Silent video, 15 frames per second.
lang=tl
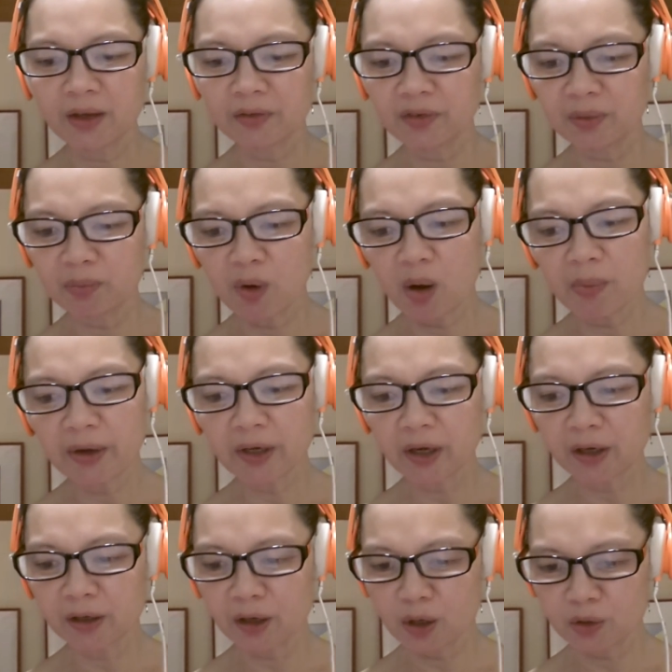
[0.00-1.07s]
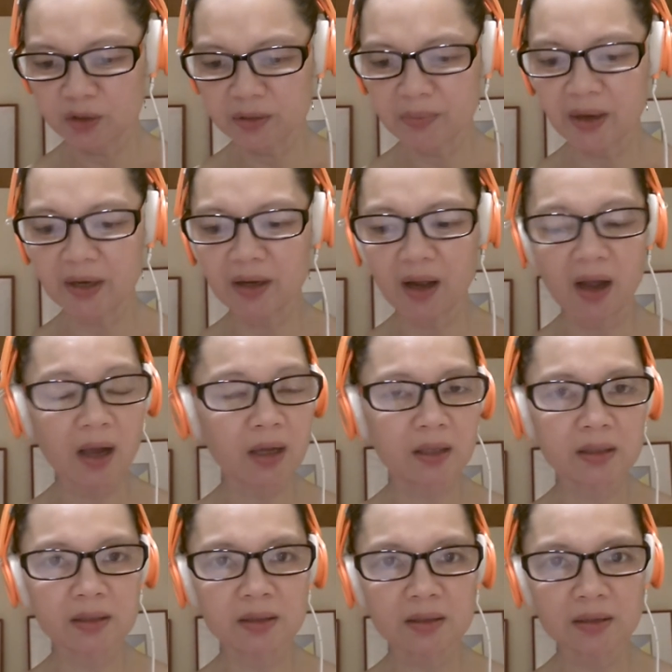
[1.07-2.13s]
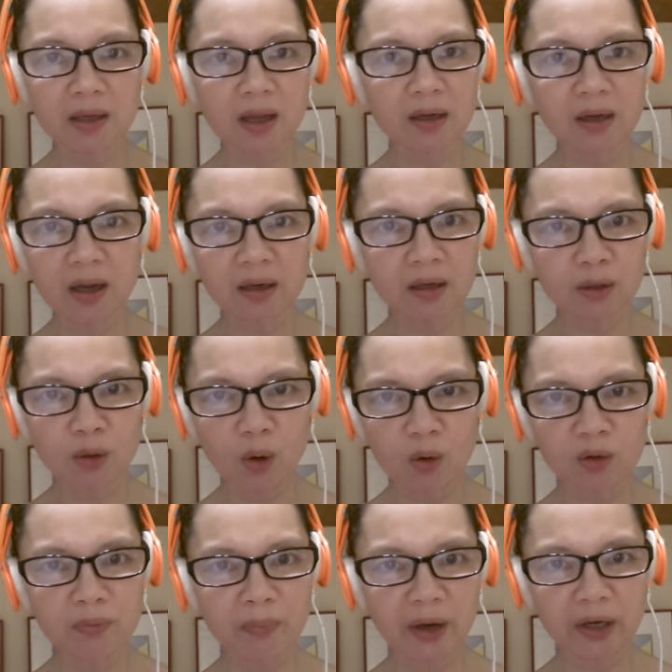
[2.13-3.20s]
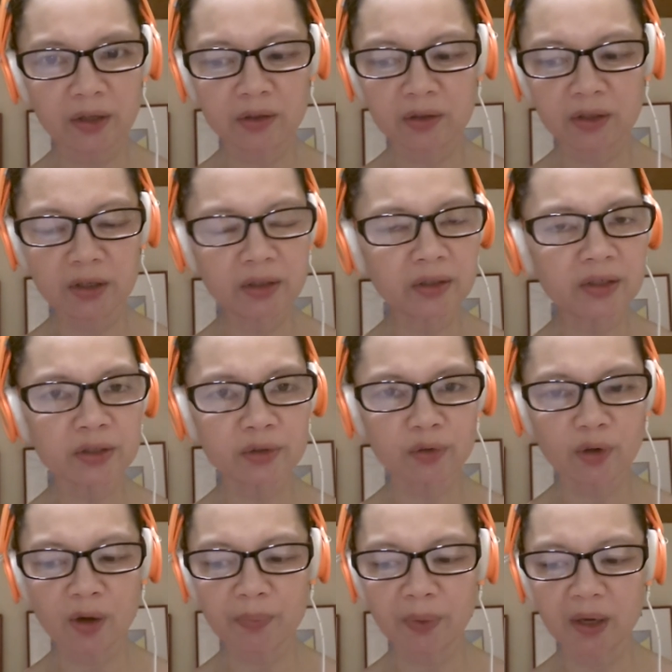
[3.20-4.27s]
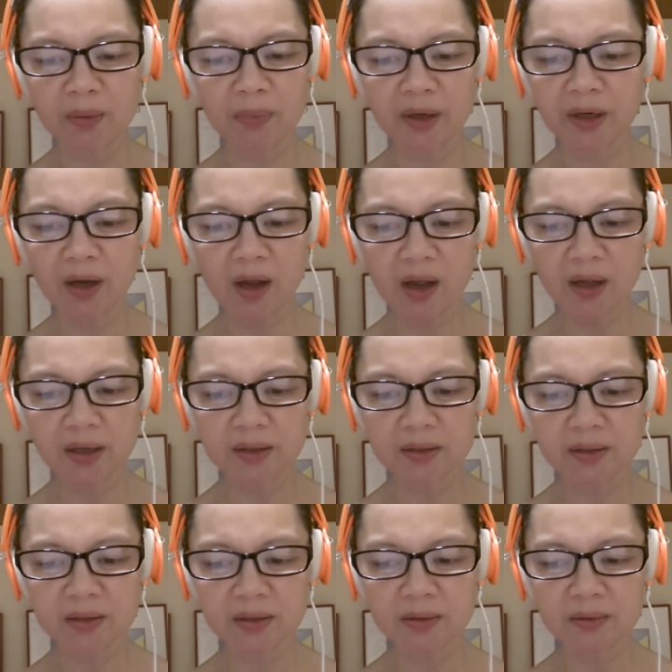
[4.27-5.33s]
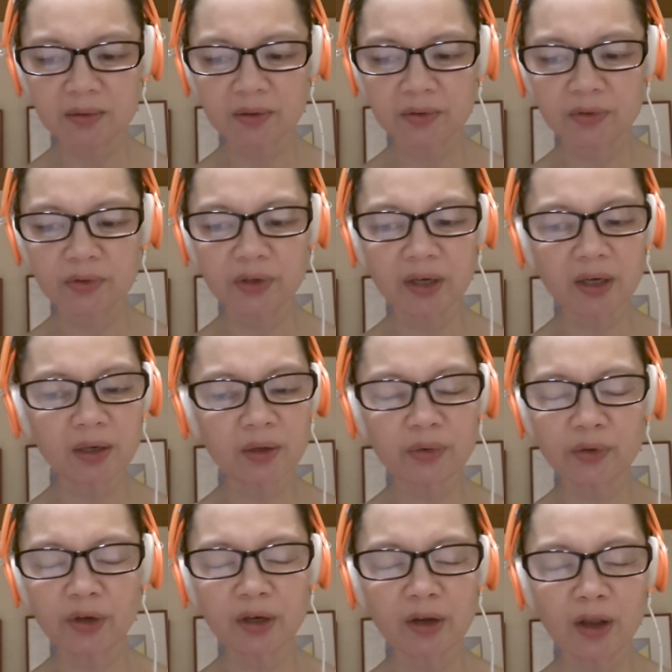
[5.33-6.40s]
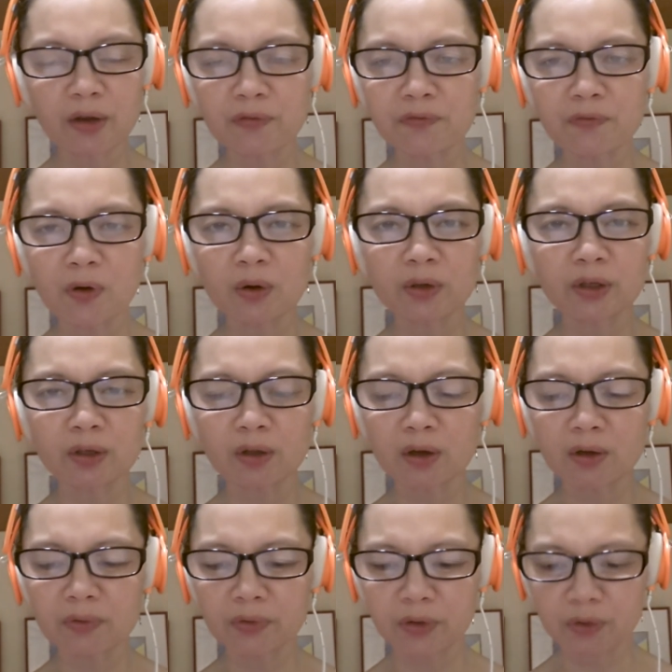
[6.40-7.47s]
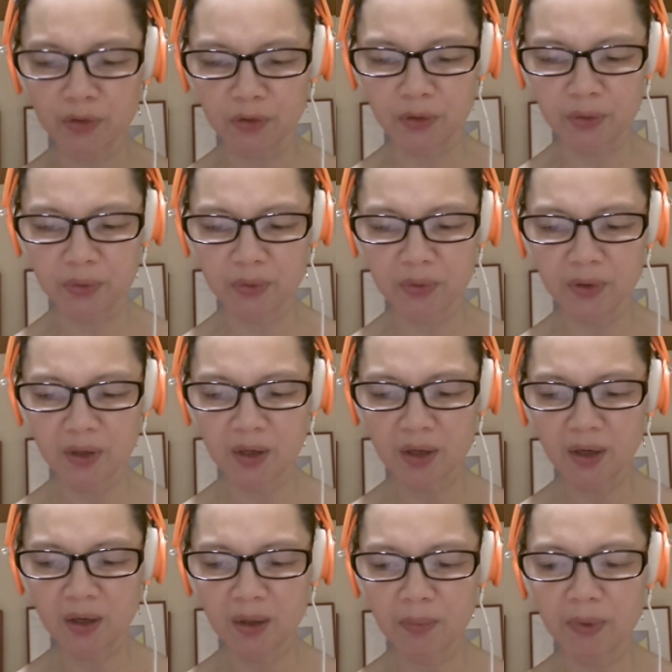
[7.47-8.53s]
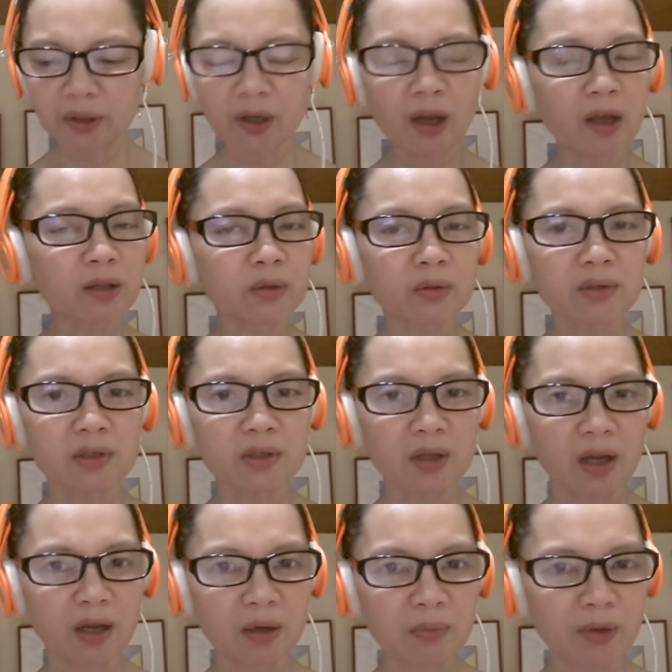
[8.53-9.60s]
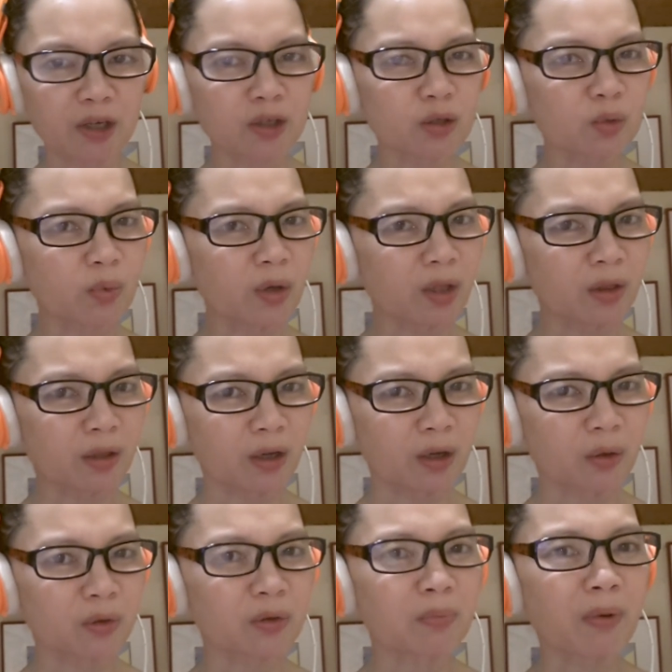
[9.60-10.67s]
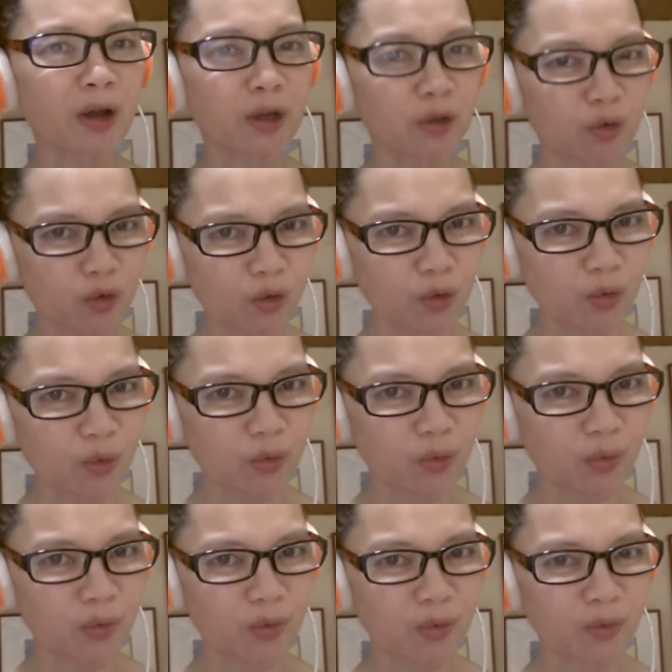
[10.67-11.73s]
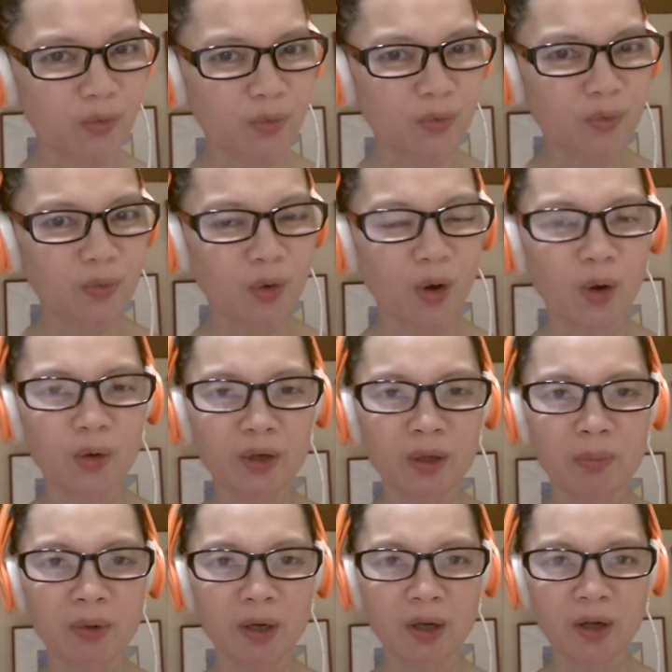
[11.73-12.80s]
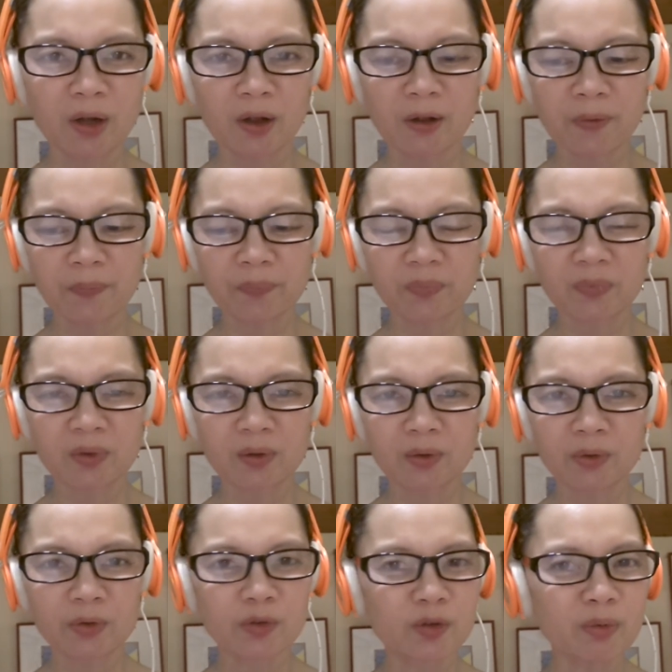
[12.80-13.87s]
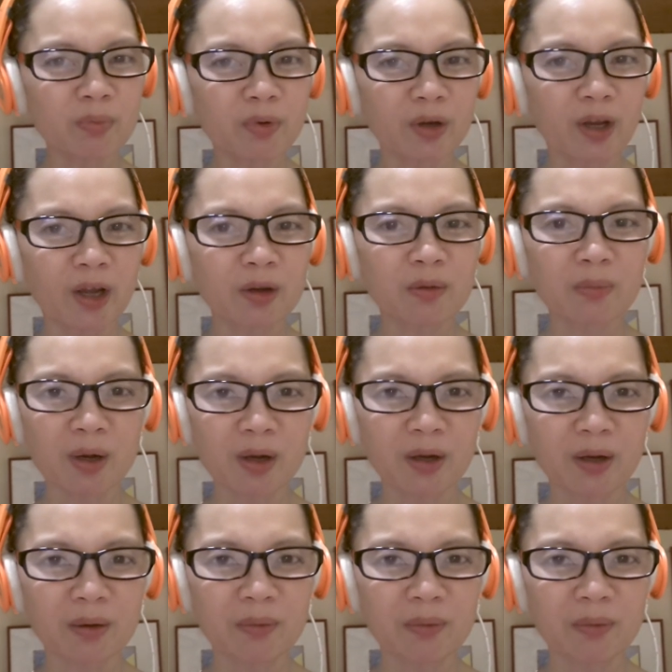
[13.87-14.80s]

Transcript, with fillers: The moment I close my eyes, I cannot hold my tears drop in my eyes. Really, really, I fall in love with you. But I had to say my sweetie goodbye to you. O, diba? Siyempre, ano mang,